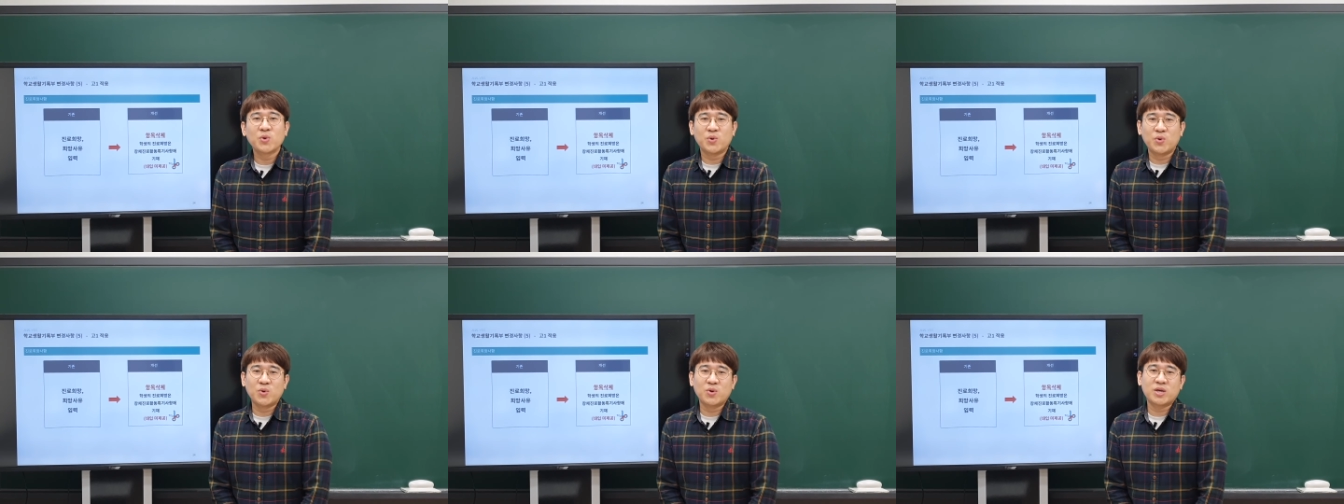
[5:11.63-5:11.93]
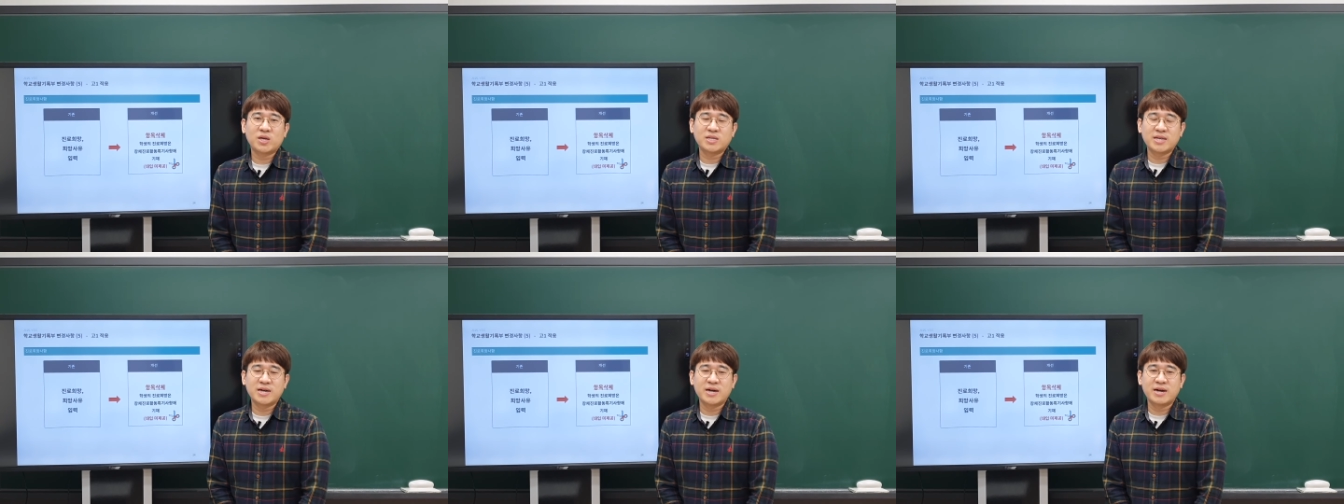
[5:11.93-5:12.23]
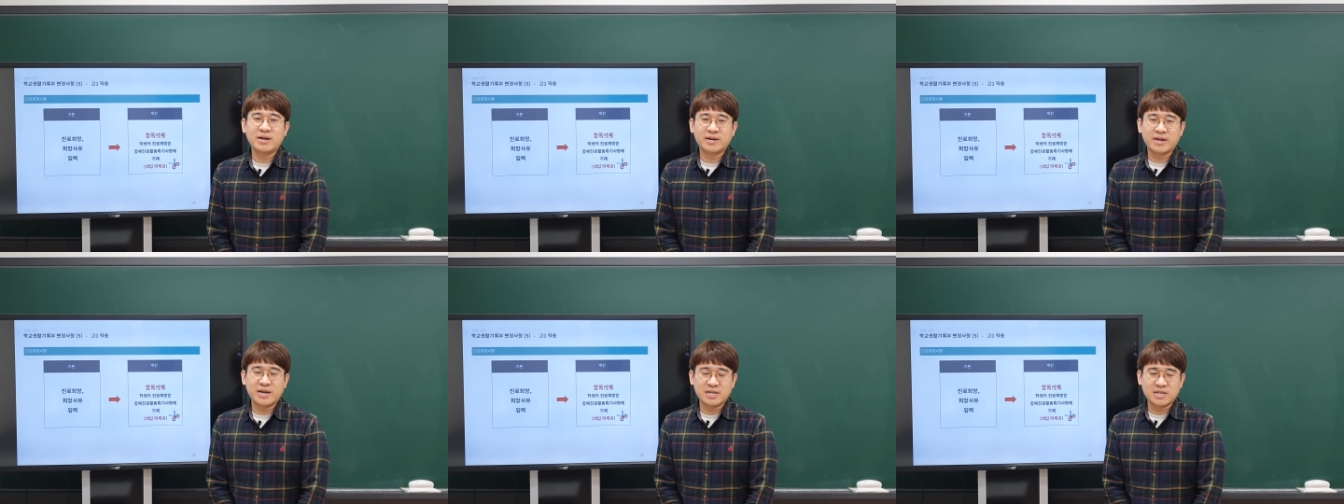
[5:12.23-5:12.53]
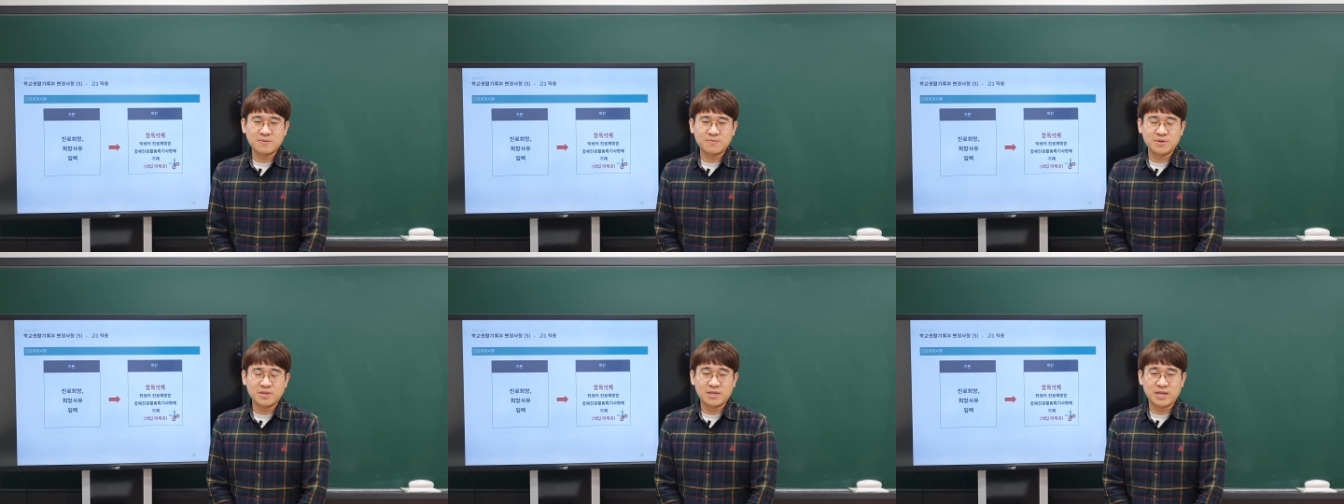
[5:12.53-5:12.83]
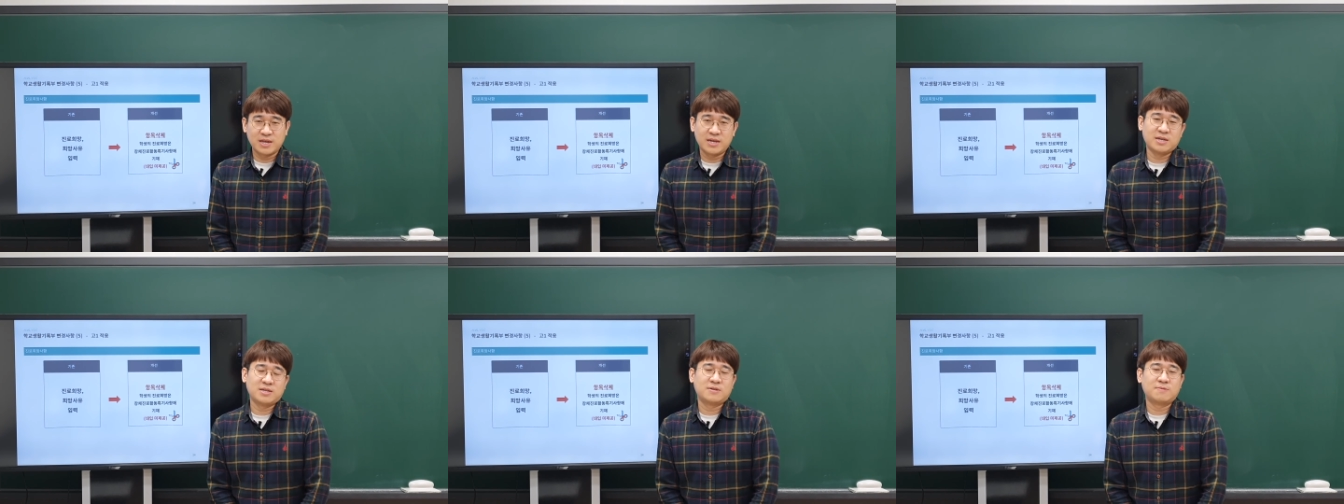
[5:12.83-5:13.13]
이렇게 생각을 하시면
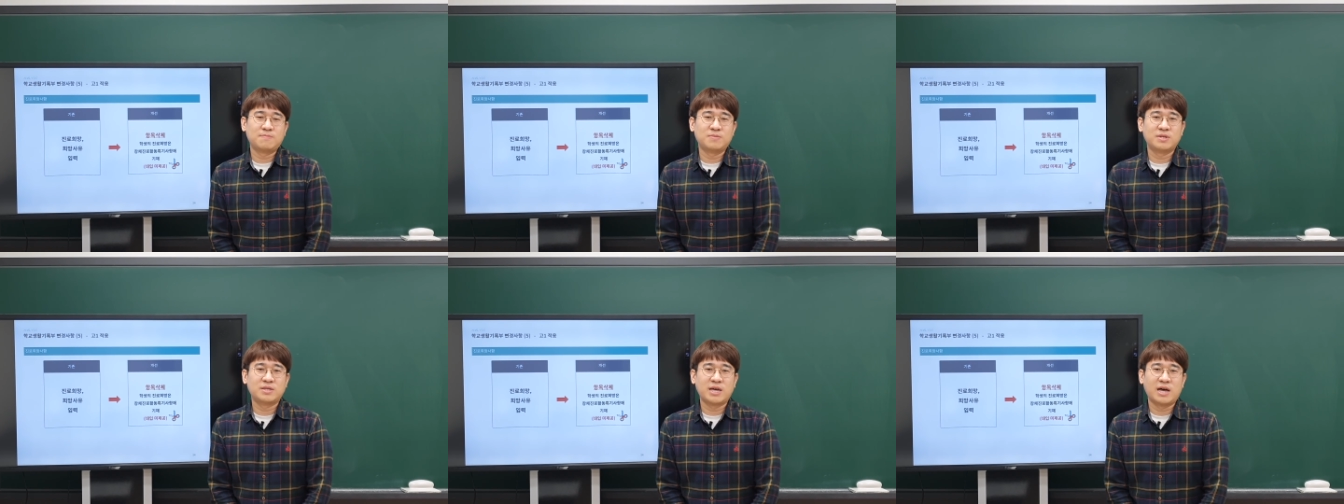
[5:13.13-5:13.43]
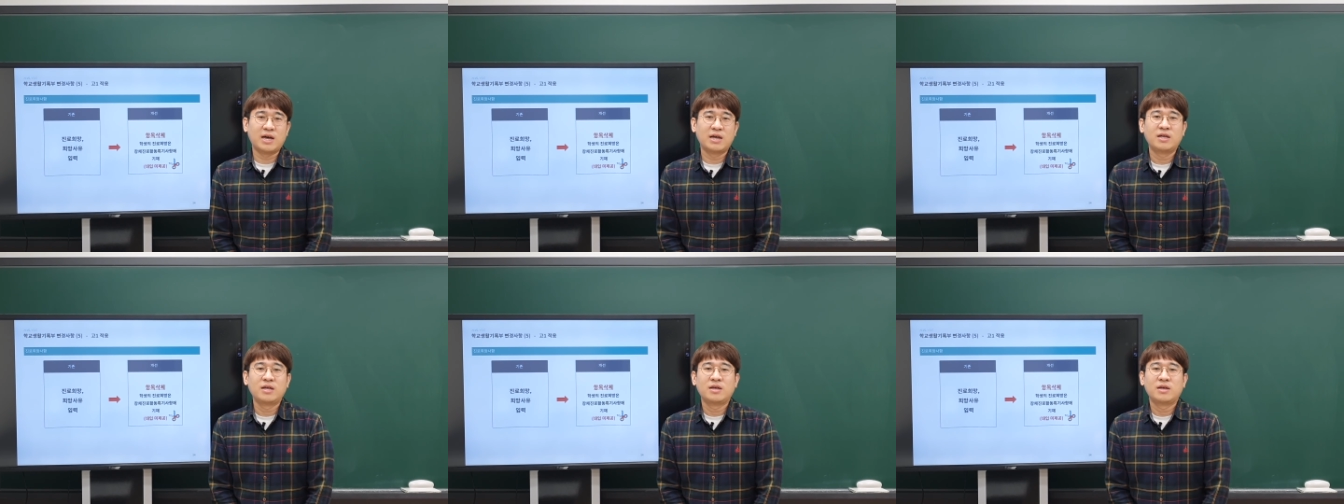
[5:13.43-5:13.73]
되겠습니다.